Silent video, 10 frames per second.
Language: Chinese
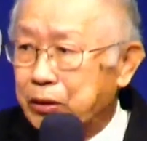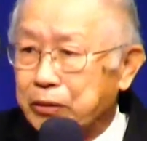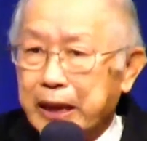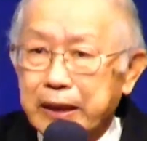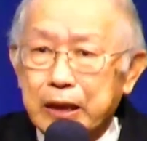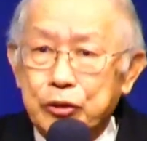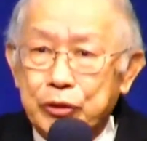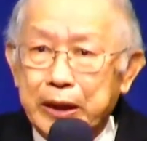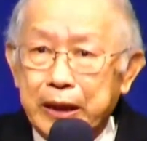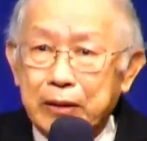候，他的
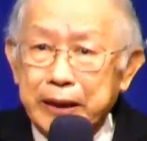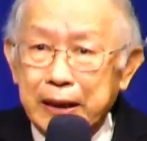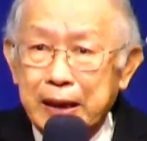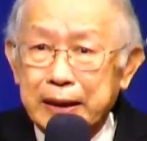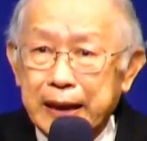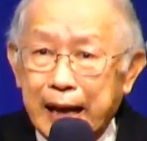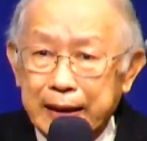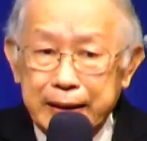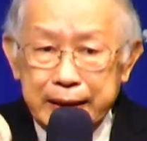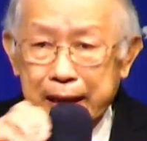血要
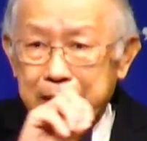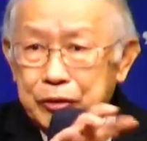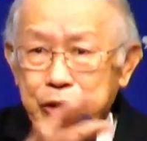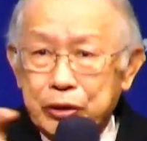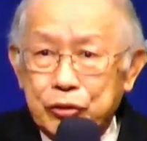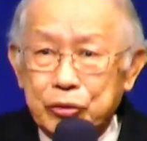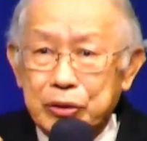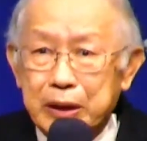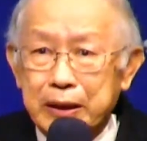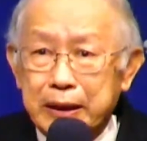弹在祭司
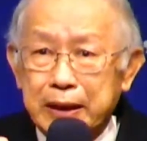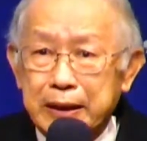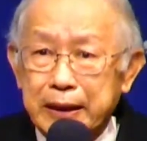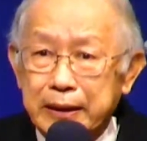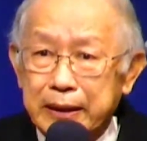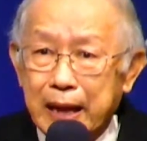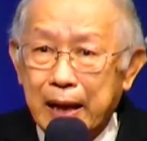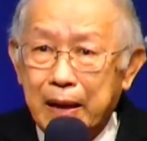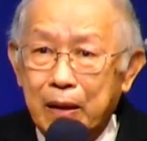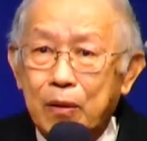的这个身上。
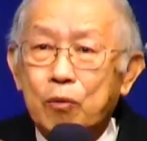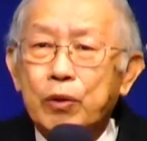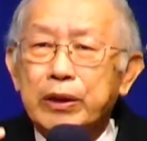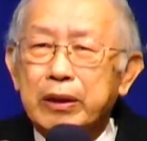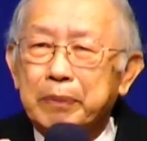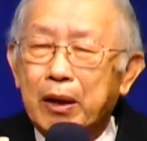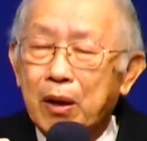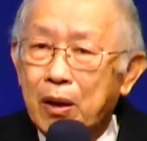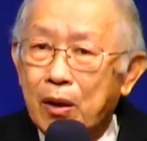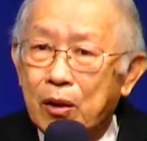为什么？
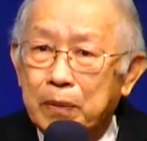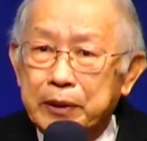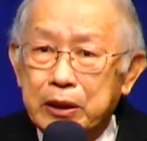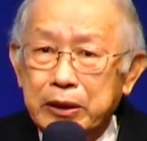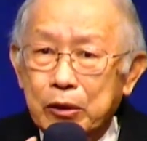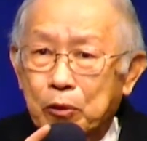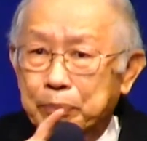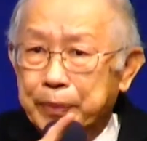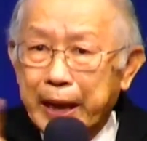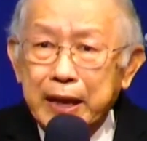我们这些，我们
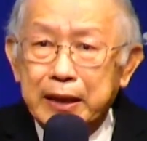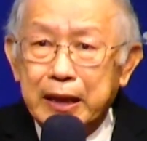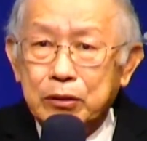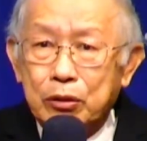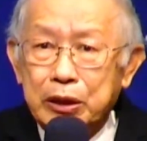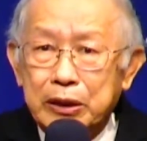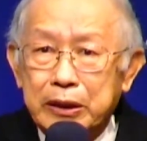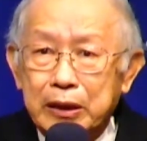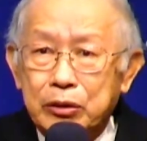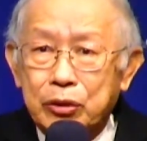每一个人都是
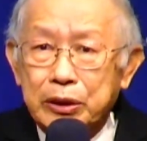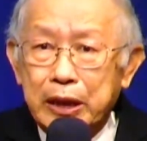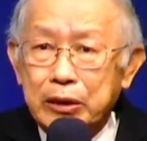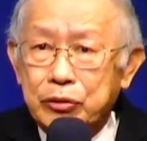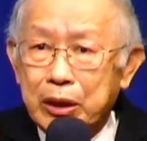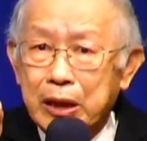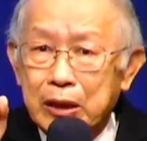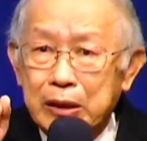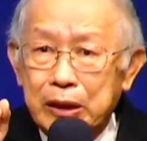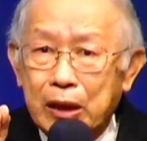神所拣选
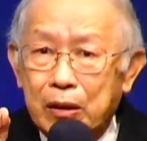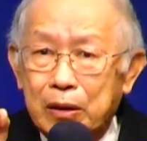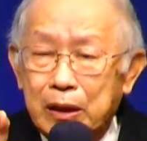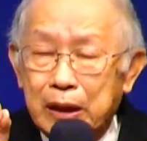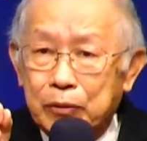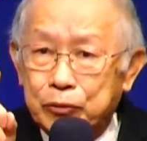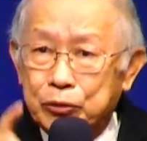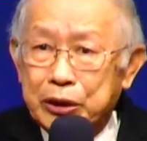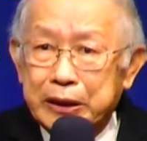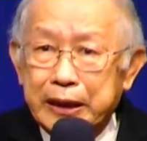要服
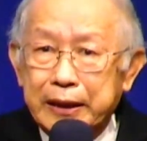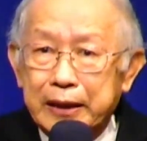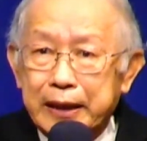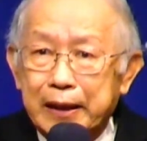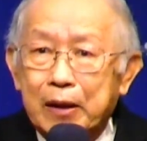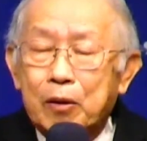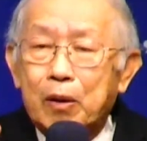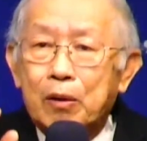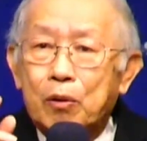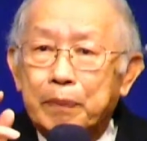侍神的人，
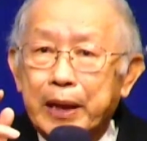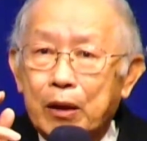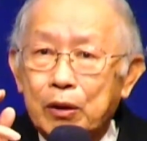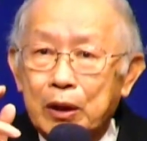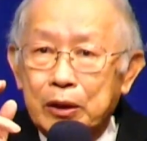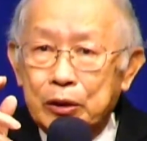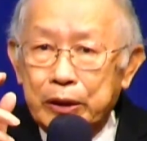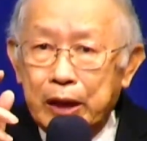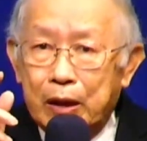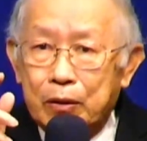我们要
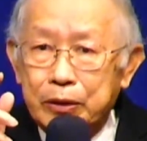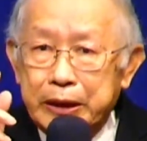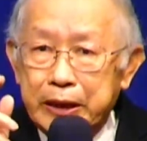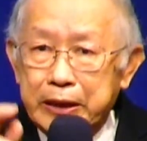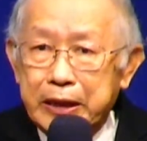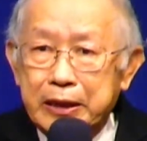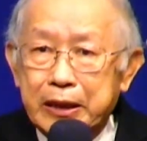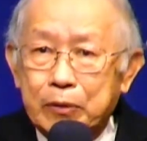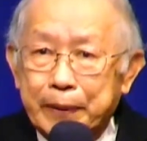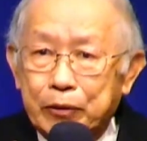要亲近
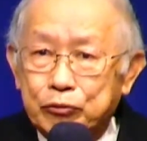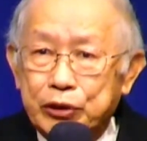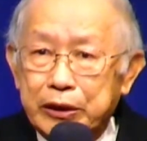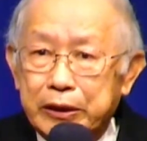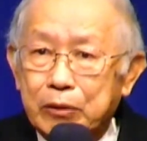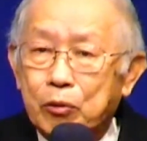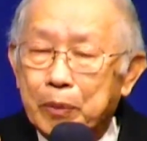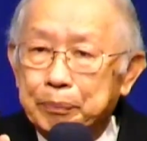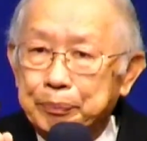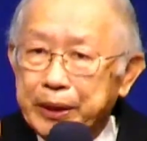神，没服侍神，我
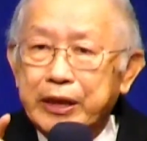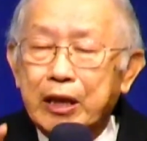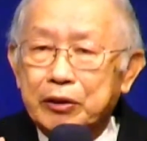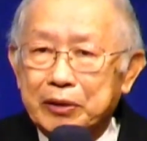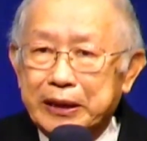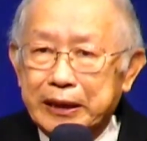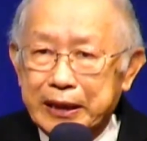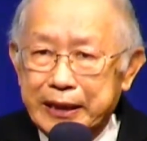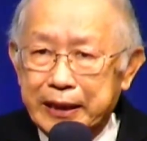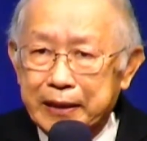们必须要有圣
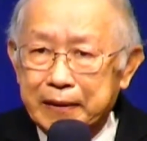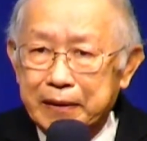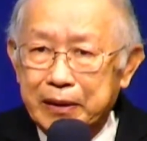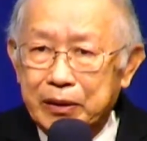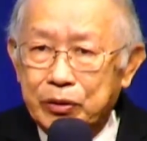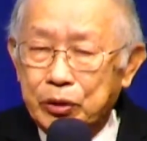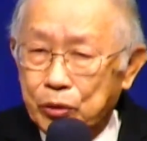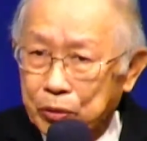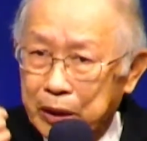洁，所以用。